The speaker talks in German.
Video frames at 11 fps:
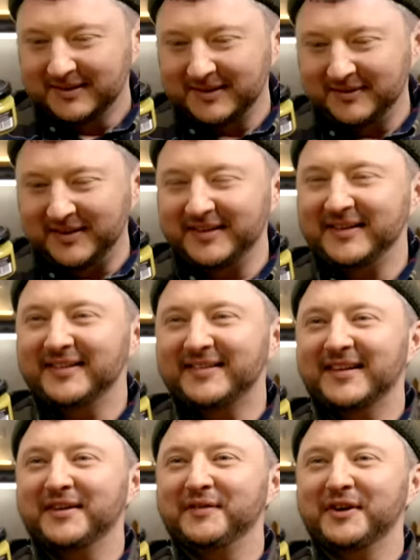Da werden die
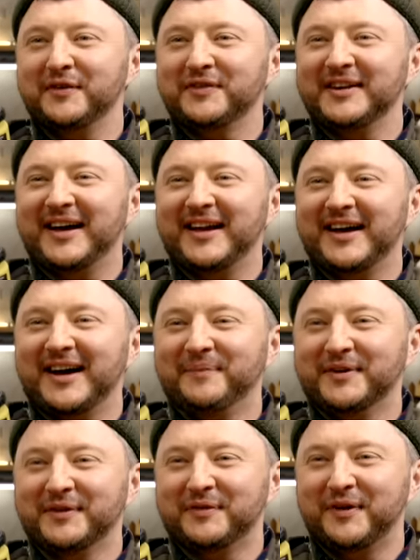Säcke wieder auf die Laderampe
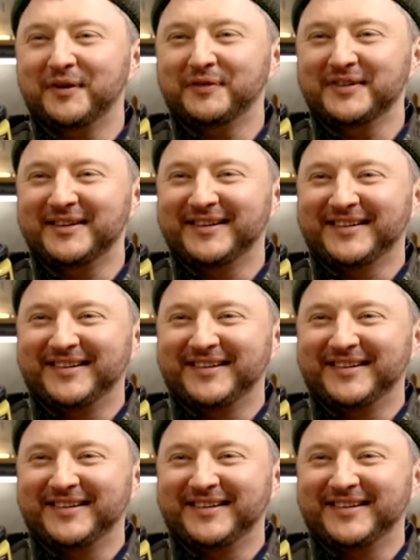geworfen.